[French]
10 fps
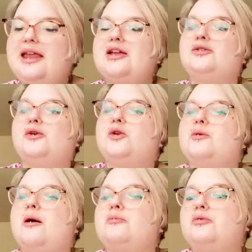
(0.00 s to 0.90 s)
Donc le
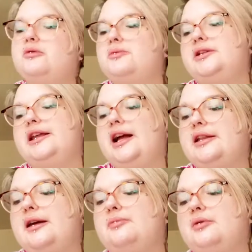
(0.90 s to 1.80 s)
bambou
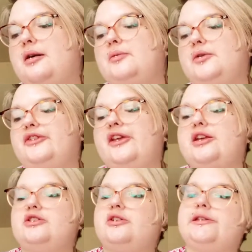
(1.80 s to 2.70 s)
biodégradable pour un
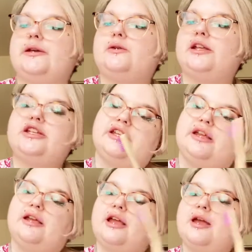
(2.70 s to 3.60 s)
brossage zéro déchet.
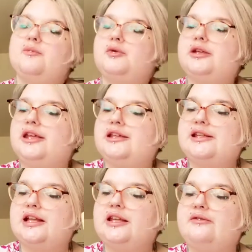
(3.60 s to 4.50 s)
Pour qui
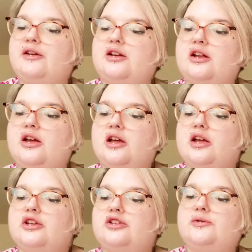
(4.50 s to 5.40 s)
Celles qui veulent
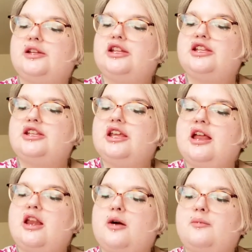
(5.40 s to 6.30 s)
switcher
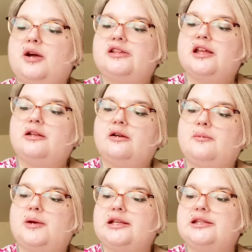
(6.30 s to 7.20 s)
leur brosse à dents en
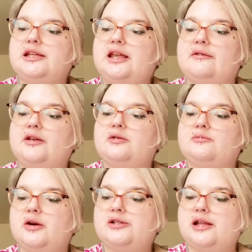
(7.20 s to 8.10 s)
plastique avec une
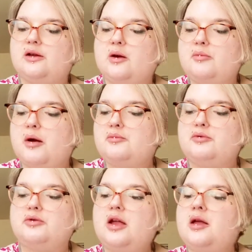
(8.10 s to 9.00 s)
brosse à dents en
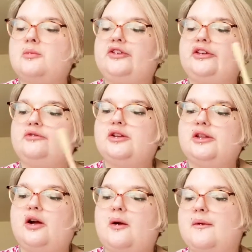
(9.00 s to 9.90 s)
bambou. Brossez-vous les
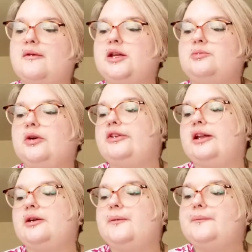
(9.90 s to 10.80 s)
dents comme avec une brosse à
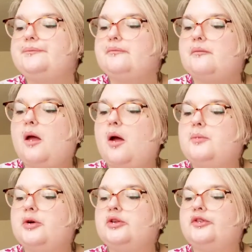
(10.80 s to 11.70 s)
dents. En
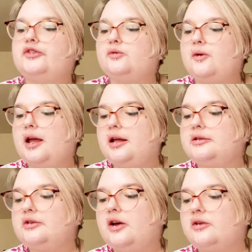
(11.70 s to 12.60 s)
prenant soin
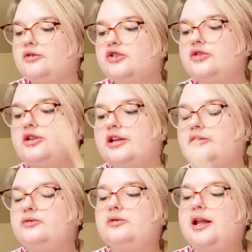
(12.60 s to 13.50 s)
d'en changer
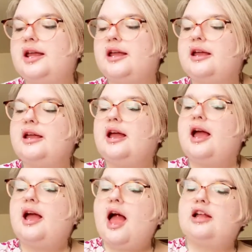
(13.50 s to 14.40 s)
tous les
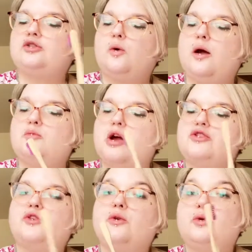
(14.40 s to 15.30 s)
1 à 3 mois
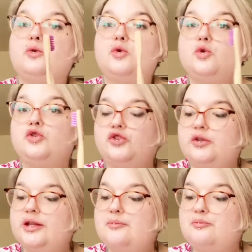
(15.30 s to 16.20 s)
selon
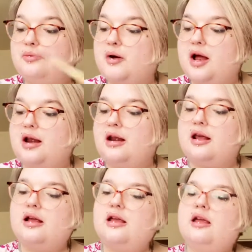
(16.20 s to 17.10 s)
l'usure des
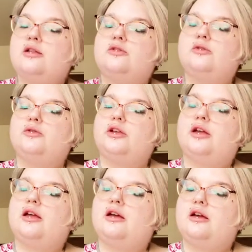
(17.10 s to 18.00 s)
poils. Donc
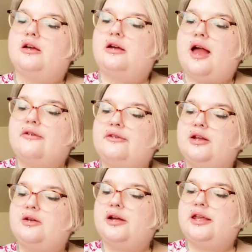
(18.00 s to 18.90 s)
euh, avec
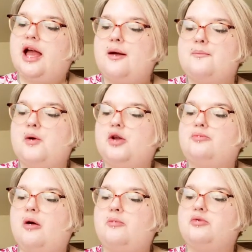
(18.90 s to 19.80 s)
Gloria, mode
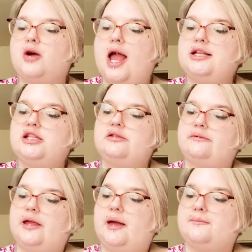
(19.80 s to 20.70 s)
bambou
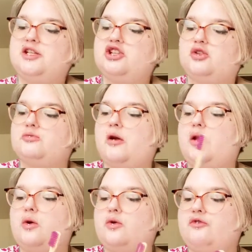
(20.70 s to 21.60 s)
activé, un petit changement
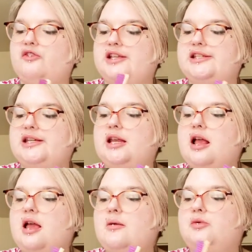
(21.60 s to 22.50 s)
écolo facile
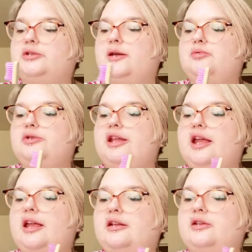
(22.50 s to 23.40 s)
pour
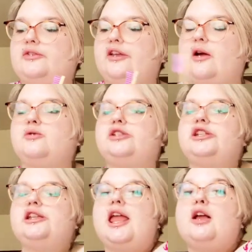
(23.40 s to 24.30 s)
débuter dans sa
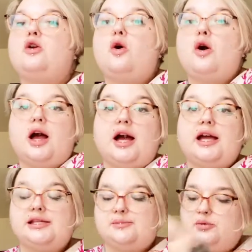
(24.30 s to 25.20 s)
routine
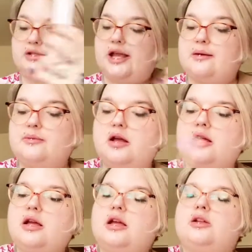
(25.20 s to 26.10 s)
éco-responsable.
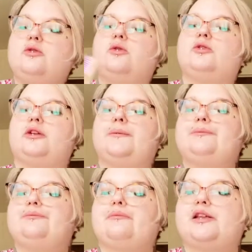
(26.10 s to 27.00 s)
Donc
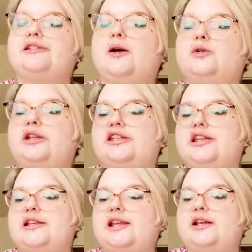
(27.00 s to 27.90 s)
Zéro
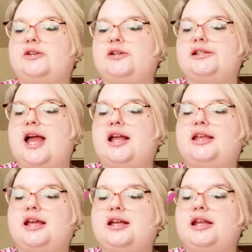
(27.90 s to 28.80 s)
déchet 5 sur
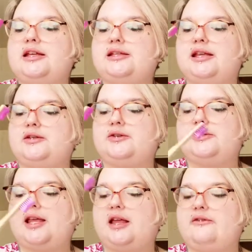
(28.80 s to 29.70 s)
5, clean 5 sur
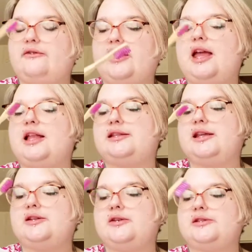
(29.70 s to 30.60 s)
5, vegan
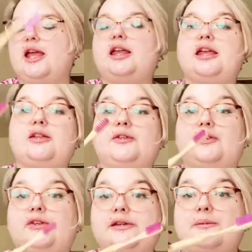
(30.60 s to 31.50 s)
5 sur 5 et dents
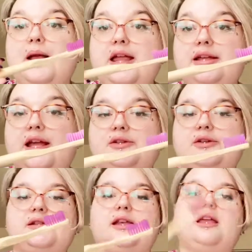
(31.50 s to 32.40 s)
sensibles 4 sur
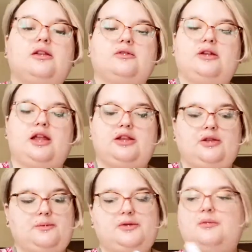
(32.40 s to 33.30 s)
5. Donc elle est
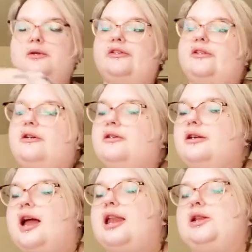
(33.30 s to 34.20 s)
top cette brosse à dents,
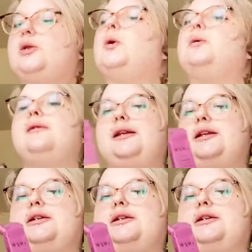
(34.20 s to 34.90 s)
elle est trop belle.